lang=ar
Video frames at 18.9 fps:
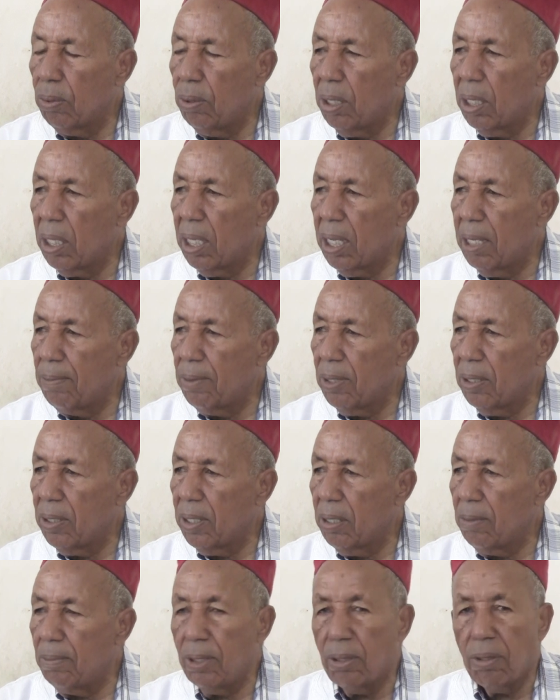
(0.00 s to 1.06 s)
وعرضها
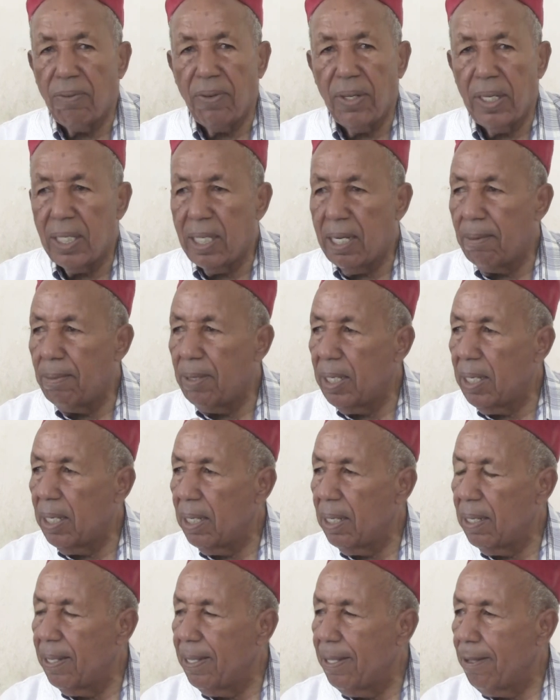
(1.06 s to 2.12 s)
25 متر في النزلة من
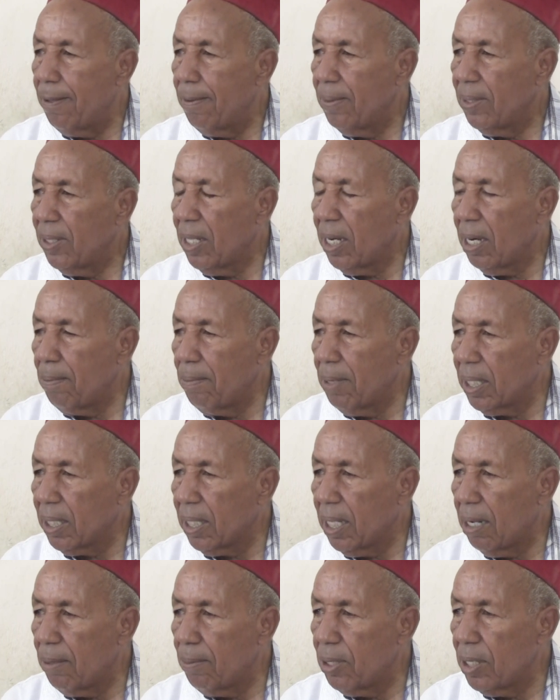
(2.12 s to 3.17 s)
درع
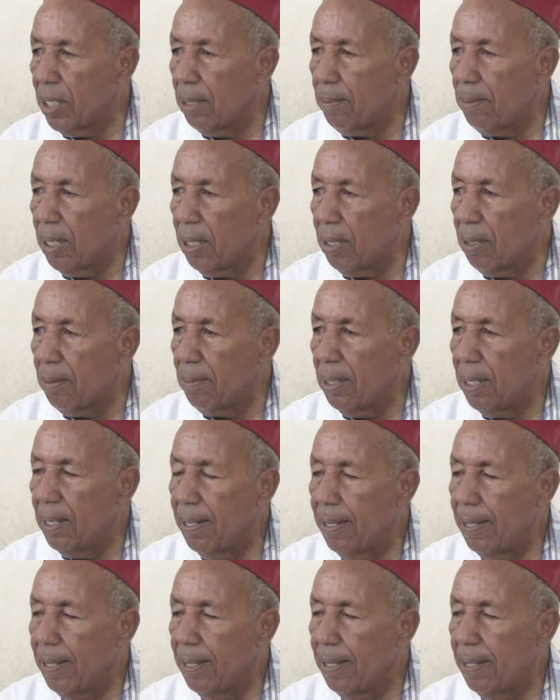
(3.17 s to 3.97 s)
مكتار باش نابه هضم